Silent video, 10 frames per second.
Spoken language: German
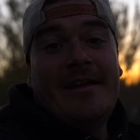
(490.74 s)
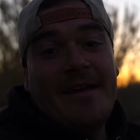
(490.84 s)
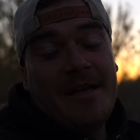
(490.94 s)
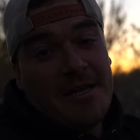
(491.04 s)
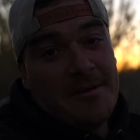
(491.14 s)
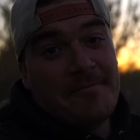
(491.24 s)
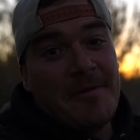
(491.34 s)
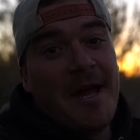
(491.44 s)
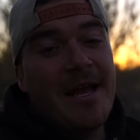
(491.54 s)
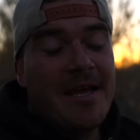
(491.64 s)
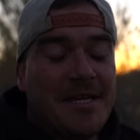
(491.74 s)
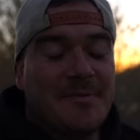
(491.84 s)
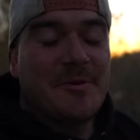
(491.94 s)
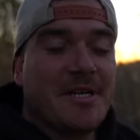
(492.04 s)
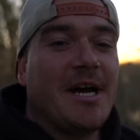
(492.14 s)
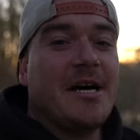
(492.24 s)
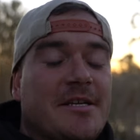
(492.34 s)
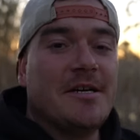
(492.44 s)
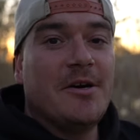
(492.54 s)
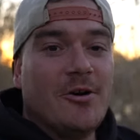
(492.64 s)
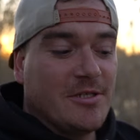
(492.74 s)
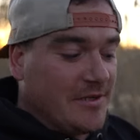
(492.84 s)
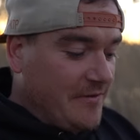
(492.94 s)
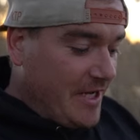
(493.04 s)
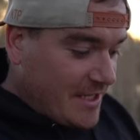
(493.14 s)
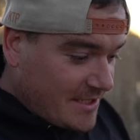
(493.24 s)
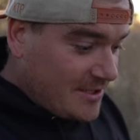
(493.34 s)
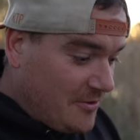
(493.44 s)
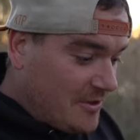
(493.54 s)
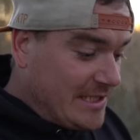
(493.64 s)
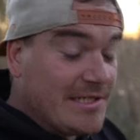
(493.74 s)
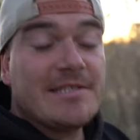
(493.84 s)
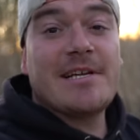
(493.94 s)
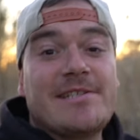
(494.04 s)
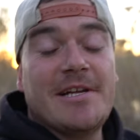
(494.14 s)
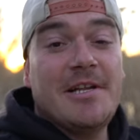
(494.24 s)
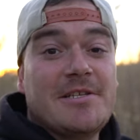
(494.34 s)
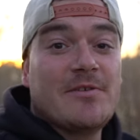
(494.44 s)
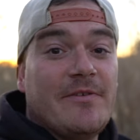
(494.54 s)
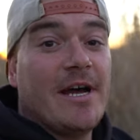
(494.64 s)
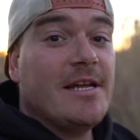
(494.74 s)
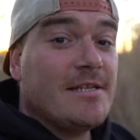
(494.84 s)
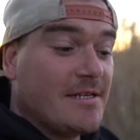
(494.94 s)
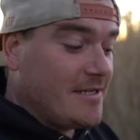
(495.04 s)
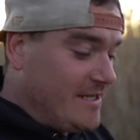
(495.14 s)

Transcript: Ja, ihr Lieben, ich bin gerade unterwegs und es ist tatsächlich soweit.